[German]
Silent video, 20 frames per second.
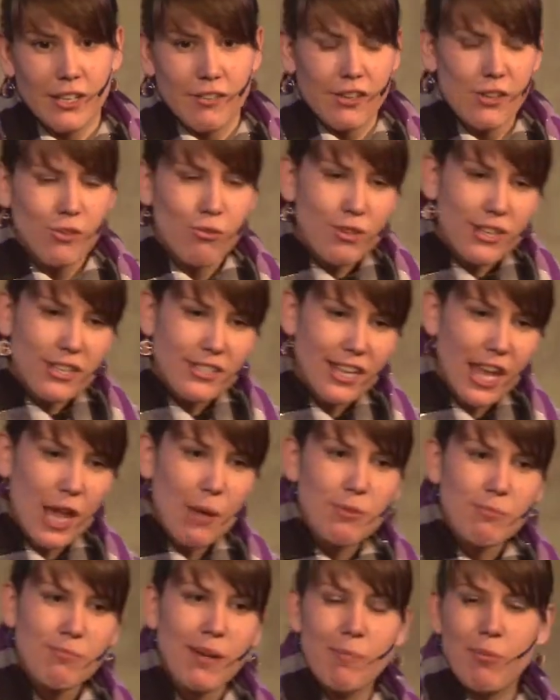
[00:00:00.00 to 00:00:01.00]
Wenn du nicht
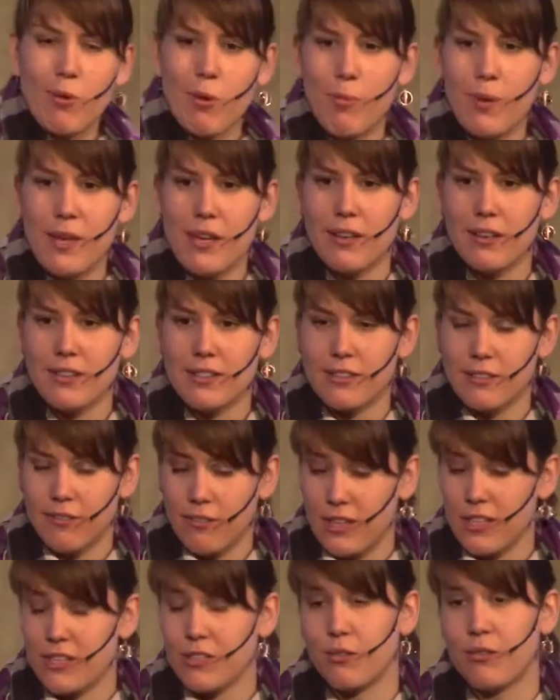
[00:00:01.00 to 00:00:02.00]
selbst mal probierst,
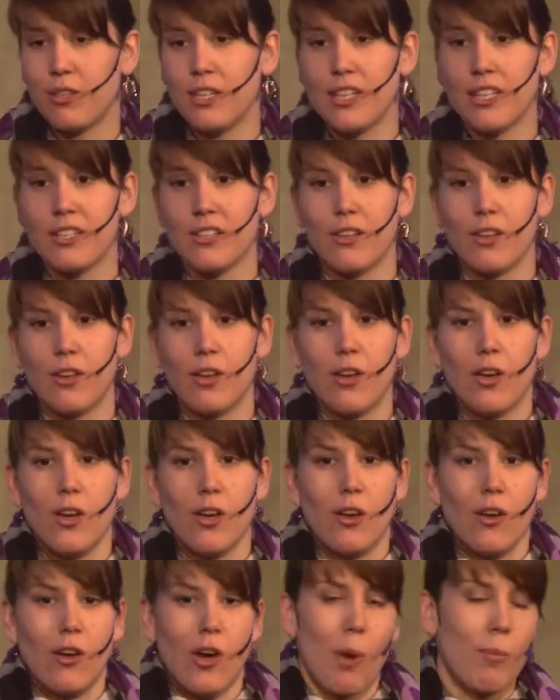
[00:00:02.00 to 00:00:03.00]
weißt du nicht,
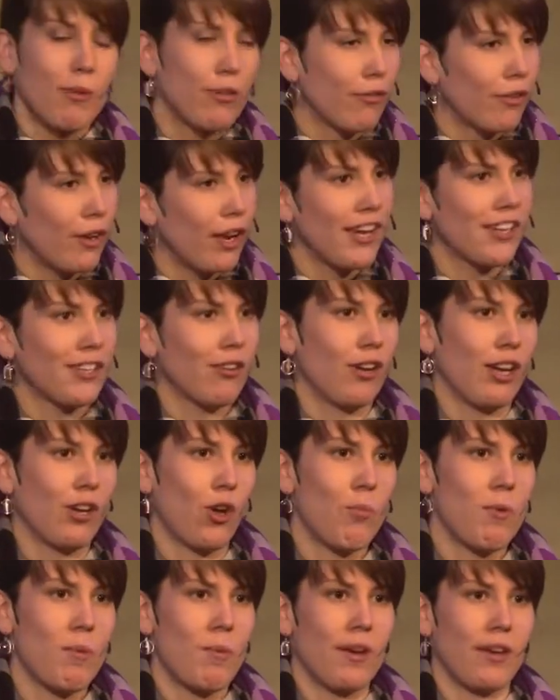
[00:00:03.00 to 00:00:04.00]
ob es vielleicht auch ein
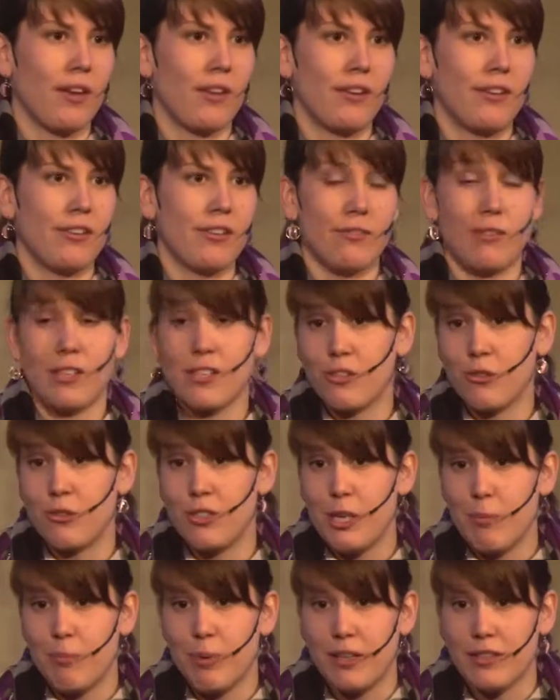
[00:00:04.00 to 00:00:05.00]
Gummibärchen ist, was zu
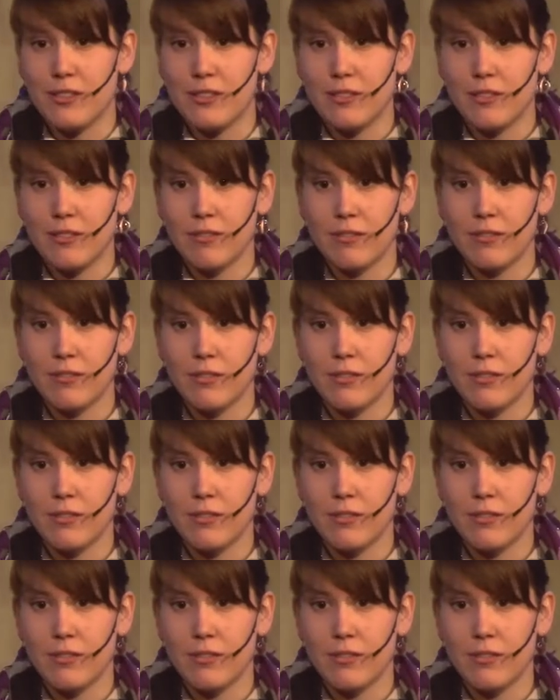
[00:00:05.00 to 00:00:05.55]
dir passt.